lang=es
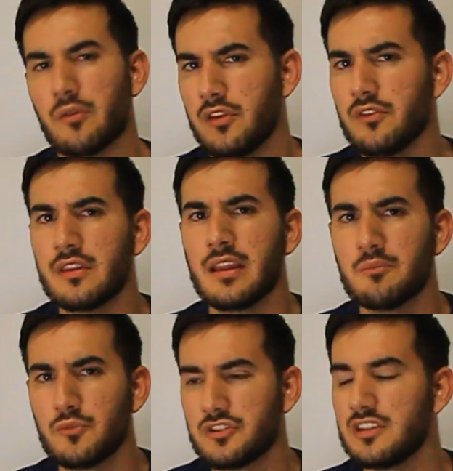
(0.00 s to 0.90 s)
con la
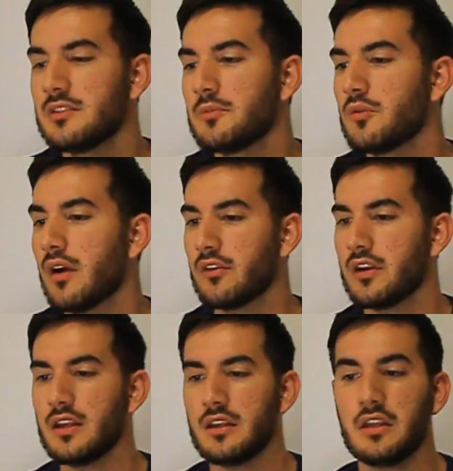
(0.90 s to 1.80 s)
erupción de muchísimos
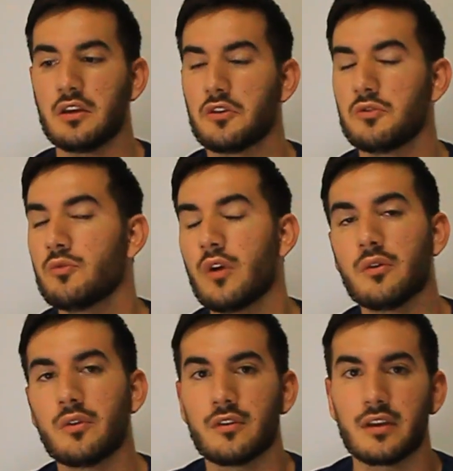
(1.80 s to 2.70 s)
jugadores y con
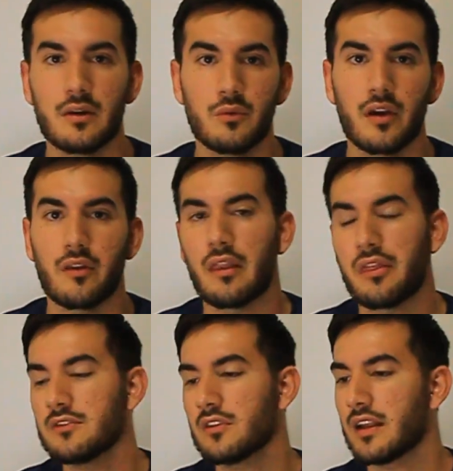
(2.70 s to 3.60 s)
un gran
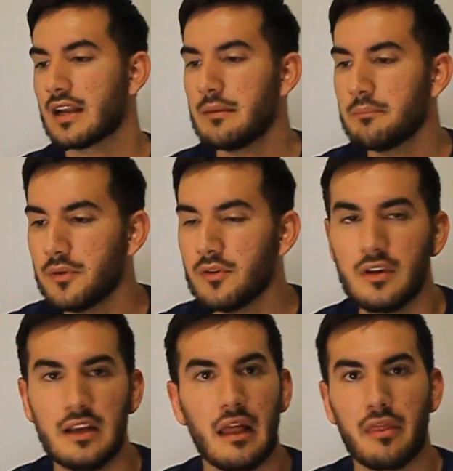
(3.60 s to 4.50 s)
juego de centro del
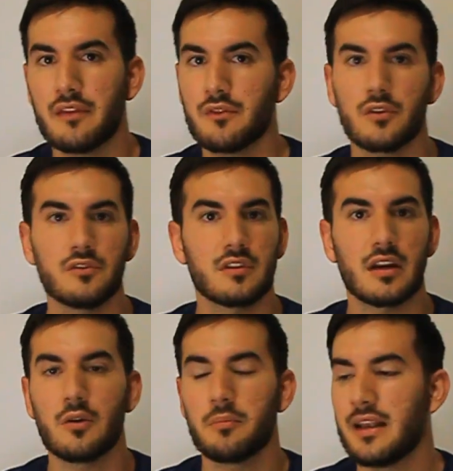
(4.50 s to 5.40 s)
campo y lanzando
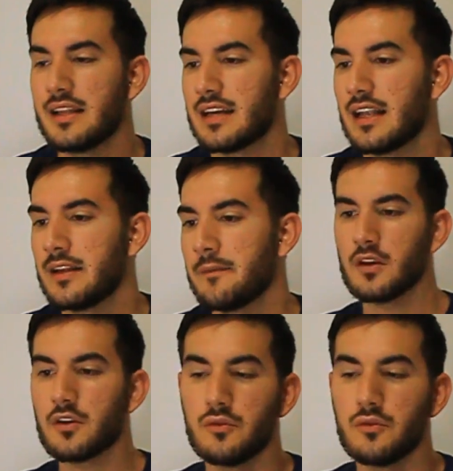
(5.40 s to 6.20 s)
contragolpes letales.